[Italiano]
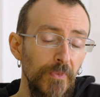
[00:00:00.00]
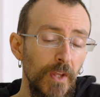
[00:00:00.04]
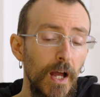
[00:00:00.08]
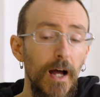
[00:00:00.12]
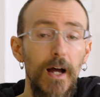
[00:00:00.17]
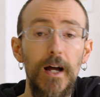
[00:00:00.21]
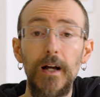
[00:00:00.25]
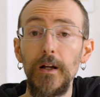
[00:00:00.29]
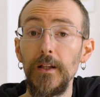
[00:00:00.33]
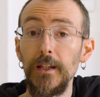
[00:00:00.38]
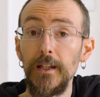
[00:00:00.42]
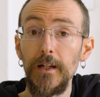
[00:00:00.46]

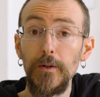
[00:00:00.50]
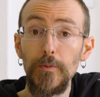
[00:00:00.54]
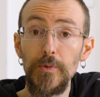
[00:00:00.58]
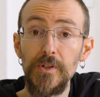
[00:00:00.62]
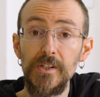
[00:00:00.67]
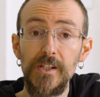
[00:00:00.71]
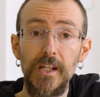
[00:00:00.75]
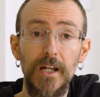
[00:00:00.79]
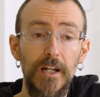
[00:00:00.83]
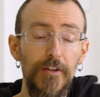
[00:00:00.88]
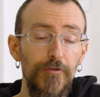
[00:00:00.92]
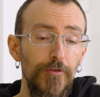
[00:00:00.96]
ad
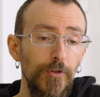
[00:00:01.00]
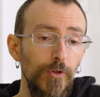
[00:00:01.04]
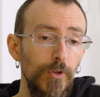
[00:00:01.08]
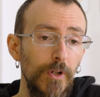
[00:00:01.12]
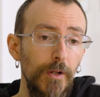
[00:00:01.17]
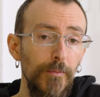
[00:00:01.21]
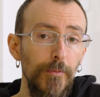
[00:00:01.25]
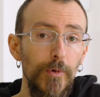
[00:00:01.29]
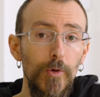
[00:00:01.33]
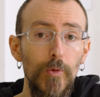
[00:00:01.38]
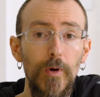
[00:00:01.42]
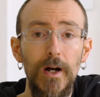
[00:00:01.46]
acquistare
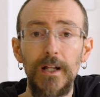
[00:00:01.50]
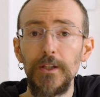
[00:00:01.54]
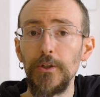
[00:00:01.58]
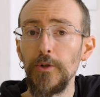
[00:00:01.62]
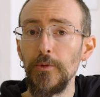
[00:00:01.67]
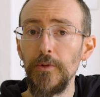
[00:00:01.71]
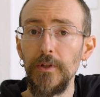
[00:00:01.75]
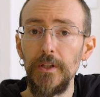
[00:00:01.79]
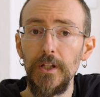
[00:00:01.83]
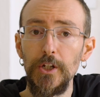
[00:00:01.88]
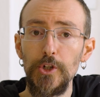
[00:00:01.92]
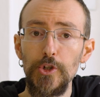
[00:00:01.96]
Photolab 4,
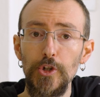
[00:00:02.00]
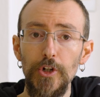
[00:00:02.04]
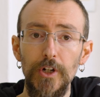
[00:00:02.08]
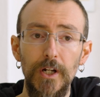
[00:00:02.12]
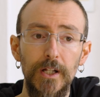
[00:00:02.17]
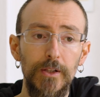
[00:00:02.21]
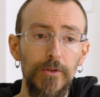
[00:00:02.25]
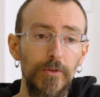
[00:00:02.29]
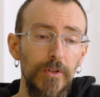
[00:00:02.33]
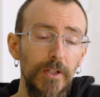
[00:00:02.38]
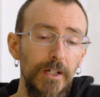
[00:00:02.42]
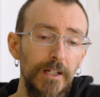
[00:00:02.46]
quindi
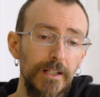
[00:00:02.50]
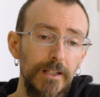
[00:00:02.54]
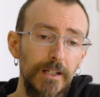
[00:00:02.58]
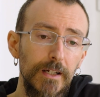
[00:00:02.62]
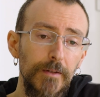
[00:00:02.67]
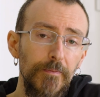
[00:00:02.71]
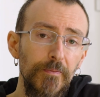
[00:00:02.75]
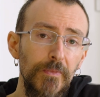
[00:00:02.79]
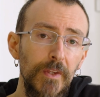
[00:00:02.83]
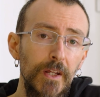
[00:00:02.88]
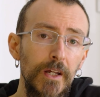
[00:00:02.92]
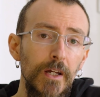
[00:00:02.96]
aggiornando dalla 3.